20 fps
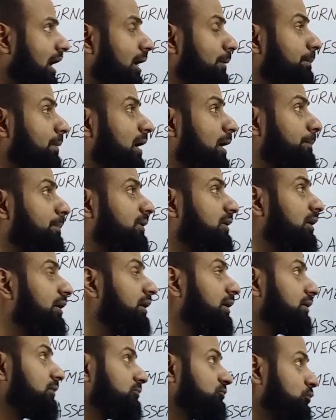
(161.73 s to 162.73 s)
अब आपका
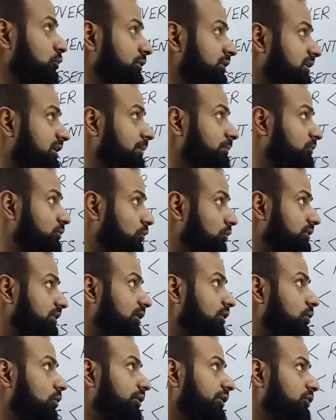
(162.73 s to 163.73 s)
जो इनकम
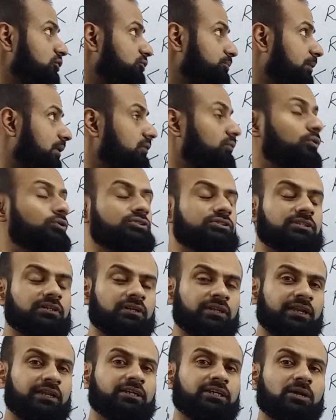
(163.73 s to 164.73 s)
टोटल होगी उस पर उस
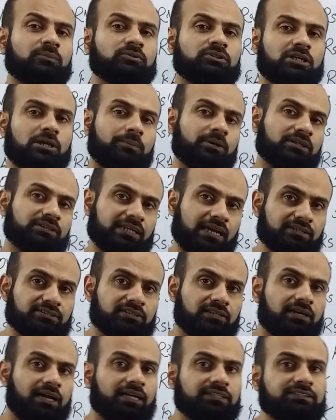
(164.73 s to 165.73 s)
रेट के मुताबिक टैक्स
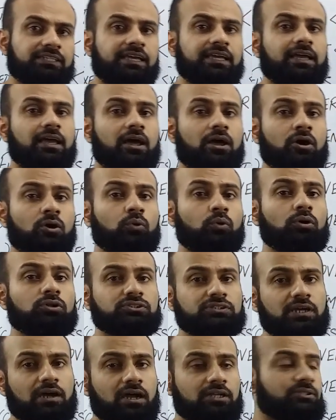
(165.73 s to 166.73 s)
लगाया जाएगा और
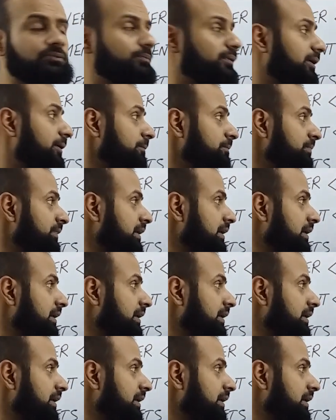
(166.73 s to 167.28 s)
साथ में